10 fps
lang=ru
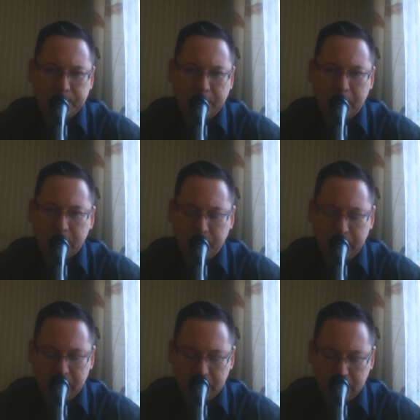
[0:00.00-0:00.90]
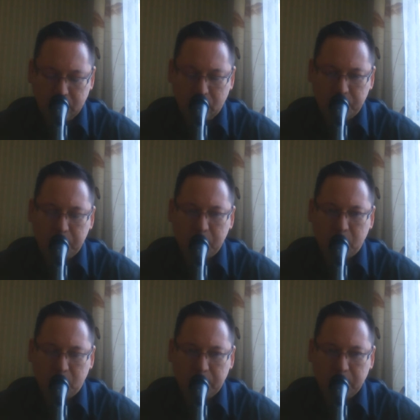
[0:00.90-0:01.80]
Это при очень
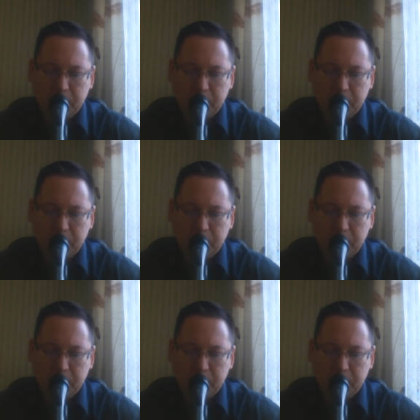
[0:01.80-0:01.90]
мощном